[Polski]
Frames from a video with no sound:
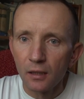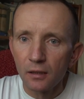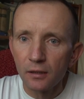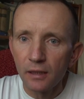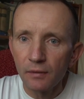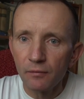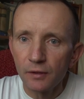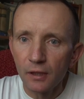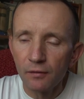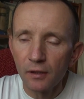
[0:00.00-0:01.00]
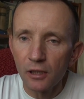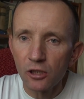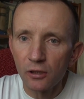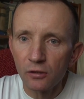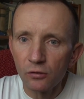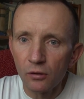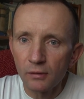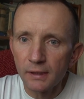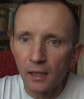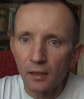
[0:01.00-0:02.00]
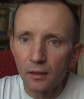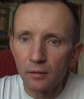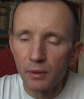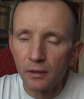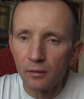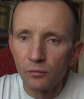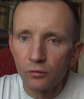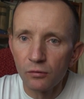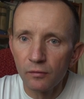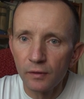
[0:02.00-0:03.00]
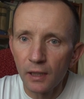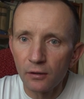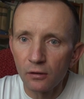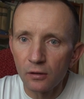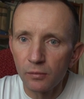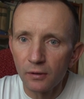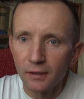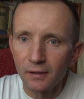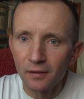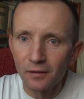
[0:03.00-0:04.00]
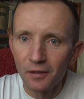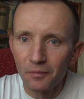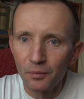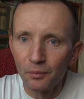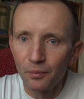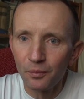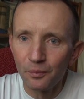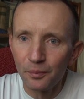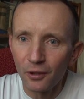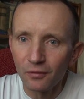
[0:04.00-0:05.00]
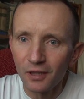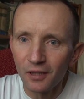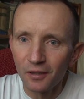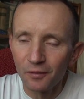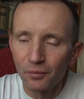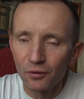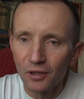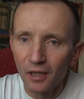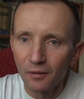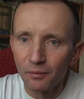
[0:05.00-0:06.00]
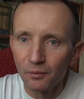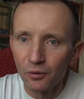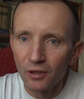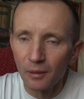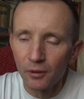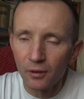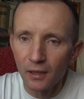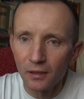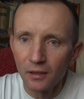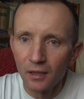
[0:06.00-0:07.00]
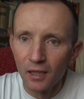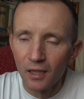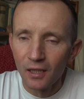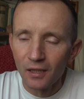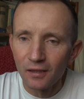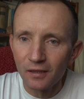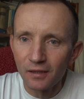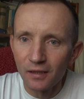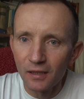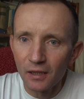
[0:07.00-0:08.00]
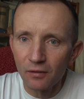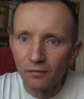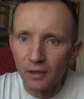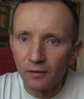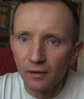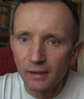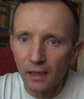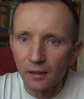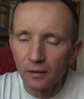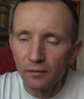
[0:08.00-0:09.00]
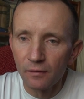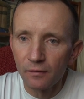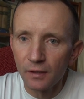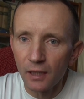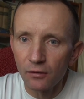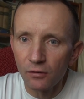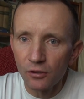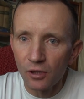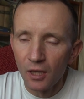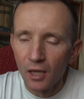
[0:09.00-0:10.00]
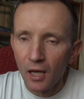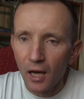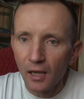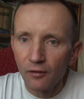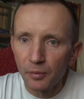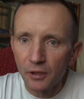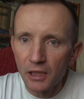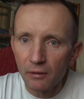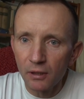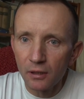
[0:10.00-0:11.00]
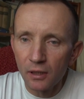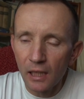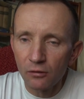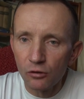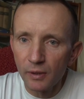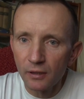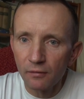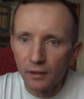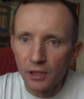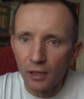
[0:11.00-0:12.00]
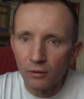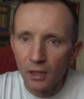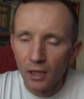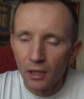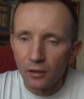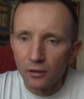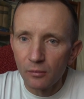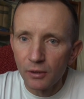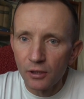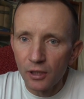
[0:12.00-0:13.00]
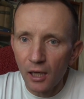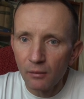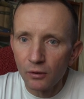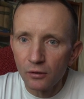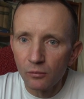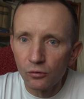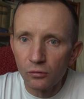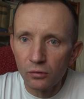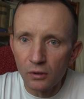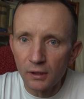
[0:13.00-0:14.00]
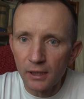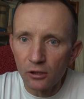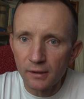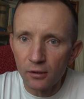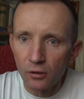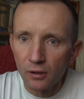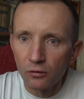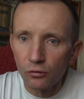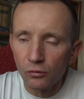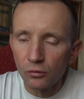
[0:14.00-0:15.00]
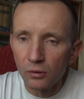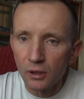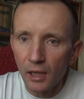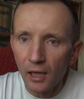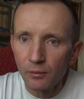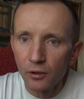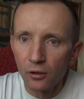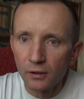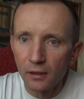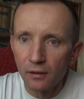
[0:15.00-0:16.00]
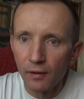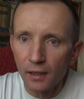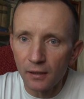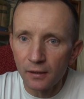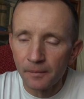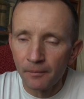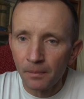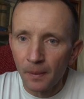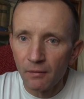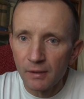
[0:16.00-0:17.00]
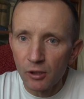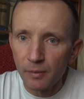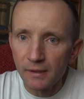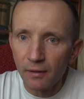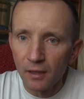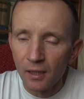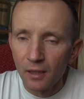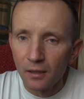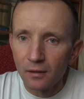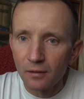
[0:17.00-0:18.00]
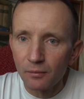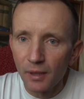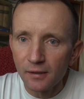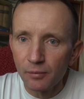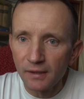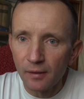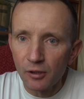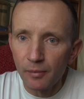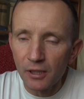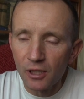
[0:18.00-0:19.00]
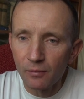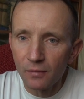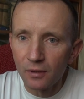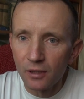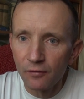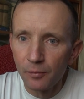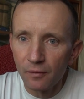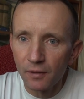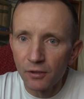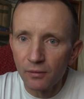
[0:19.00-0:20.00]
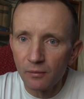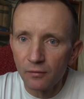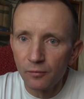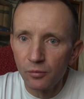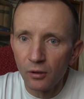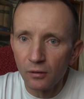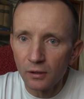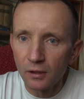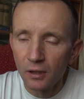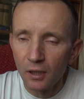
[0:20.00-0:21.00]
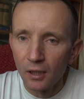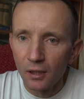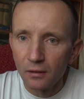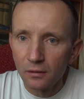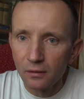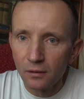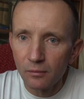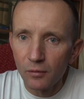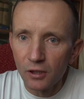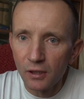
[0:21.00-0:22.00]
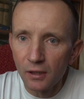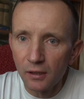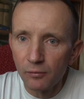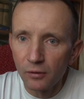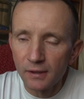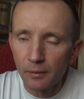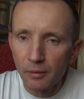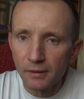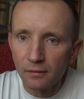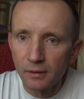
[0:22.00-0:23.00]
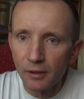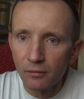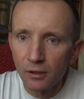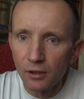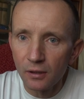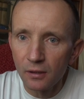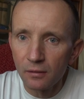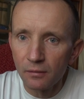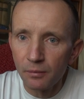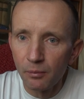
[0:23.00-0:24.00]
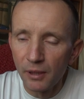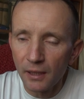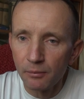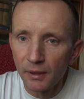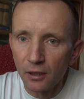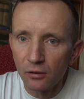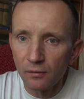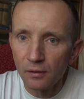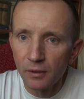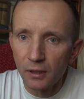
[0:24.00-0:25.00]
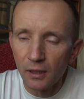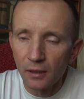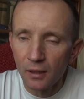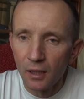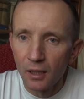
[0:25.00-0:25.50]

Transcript: Y, nie wiem w tej chwili jeszcze, którą salę będę mógł wynająć, bo jest y, piątek, późna, późna pora i nie da się w tej chwili sali wynająć, ale w poniedziałek rano już będę wiedział. To będzie albo Dom Kultury, Staszowski Środek Kultury, albo Hotel Gwarek. Więc proszę Państwa, y, bardzo Państwa przepraszam, że wprowadziłem w błąd. Y, no może nie tyle w błąd, co po prostu zmieniły się y, plany pana Korwin-Mikke